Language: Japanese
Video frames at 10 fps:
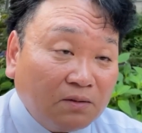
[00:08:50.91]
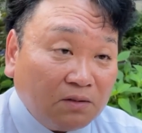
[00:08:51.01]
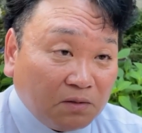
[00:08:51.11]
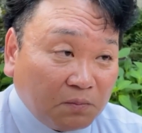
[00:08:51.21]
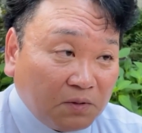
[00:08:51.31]

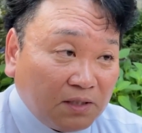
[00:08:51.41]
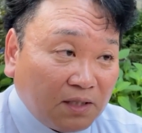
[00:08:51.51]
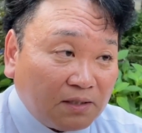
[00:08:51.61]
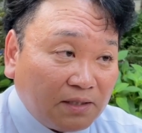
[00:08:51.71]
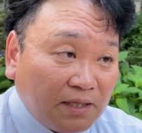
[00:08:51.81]
グループに
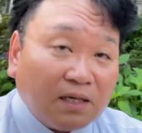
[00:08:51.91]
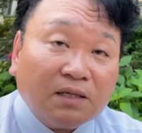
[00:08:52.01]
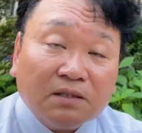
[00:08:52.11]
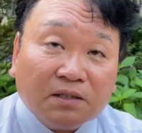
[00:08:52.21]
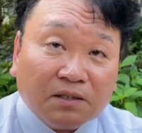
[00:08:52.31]
なって
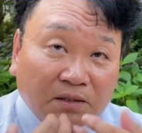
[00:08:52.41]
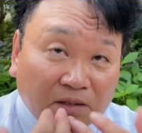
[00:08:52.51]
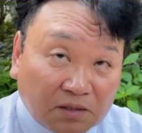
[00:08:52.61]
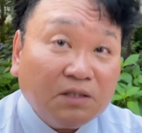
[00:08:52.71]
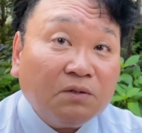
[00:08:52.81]

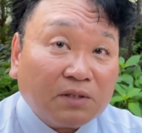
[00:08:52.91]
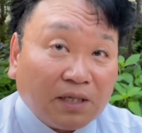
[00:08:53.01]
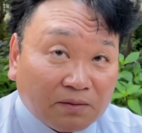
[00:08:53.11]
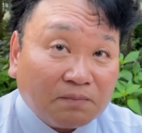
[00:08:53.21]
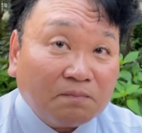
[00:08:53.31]
きっちり歌
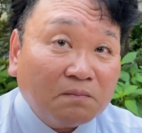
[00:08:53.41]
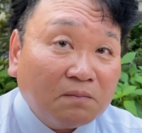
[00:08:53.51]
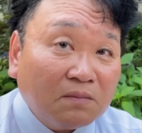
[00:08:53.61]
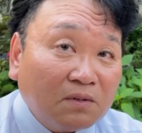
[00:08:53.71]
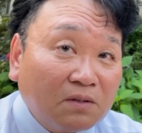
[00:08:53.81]
え
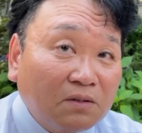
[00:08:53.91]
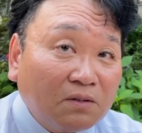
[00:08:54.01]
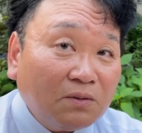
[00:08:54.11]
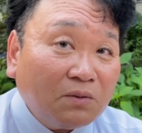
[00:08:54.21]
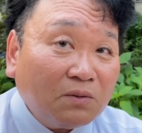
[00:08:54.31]

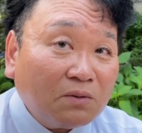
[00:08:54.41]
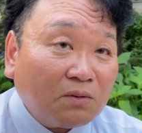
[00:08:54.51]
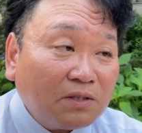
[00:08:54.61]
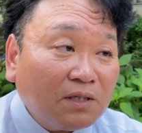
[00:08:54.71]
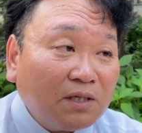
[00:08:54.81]
るっていうこ
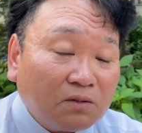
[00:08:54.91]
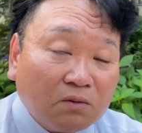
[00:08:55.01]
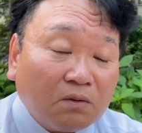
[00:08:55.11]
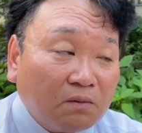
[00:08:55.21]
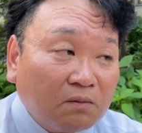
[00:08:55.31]
とをしない
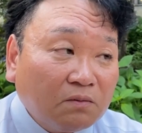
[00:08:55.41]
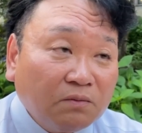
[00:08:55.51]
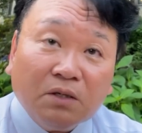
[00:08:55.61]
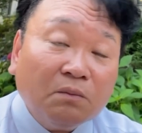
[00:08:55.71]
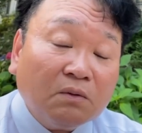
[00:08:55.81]
と
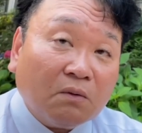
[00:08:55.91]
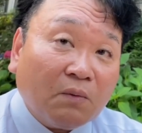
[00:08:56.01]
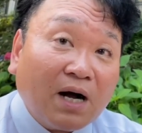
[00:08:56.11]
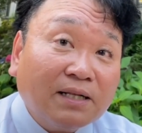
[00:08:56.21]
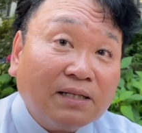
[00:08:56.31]
上のもの
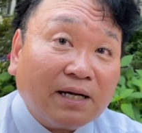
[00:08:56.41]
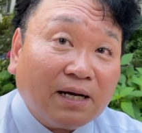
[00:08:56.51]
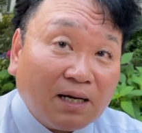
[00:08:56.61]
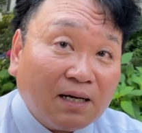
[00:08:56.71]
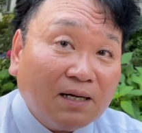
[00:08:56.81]
分かんない
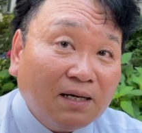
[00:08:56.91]
から